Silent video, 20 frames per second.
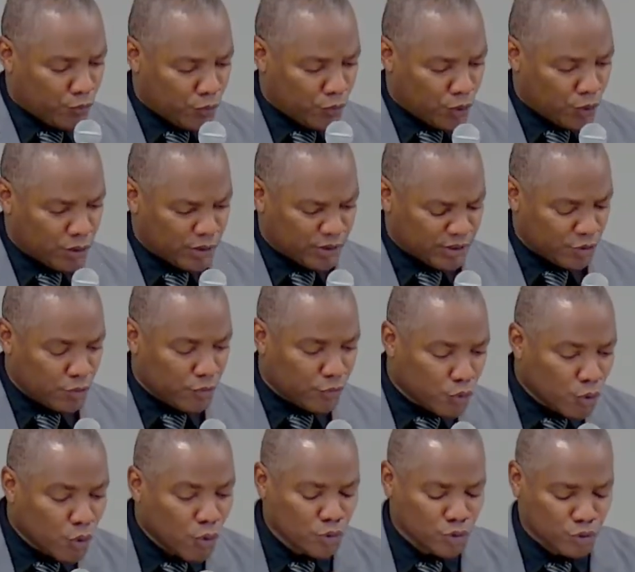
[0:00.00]
si nous
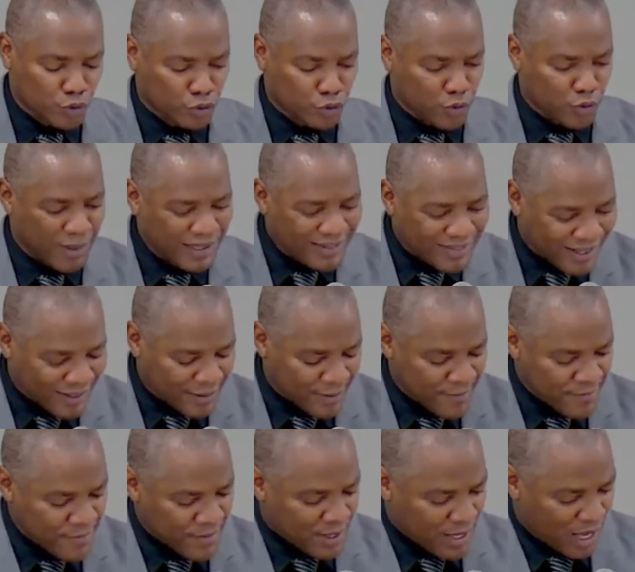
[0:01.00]
voulons ce matin
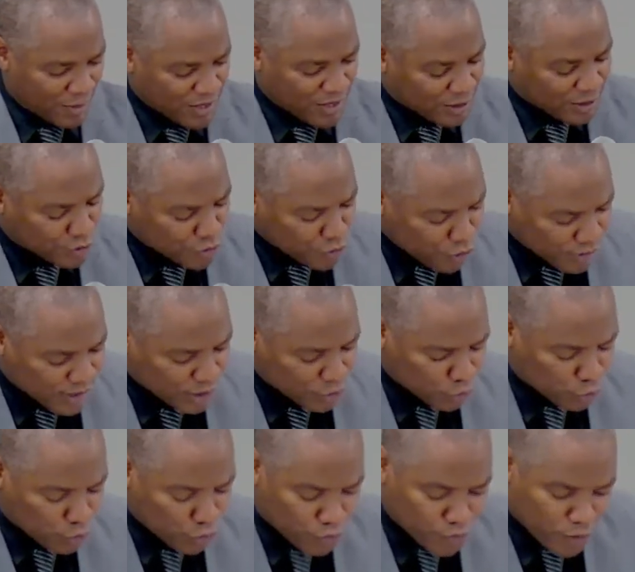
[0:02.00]
eh bien, sortir de
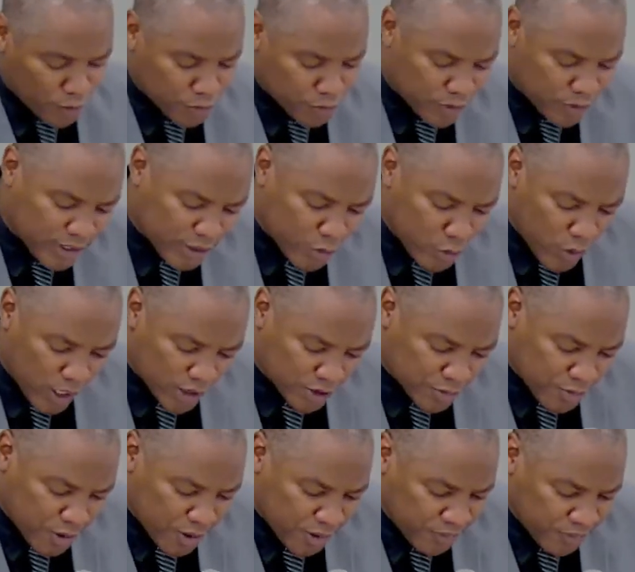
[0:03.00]
toute forme de découragement.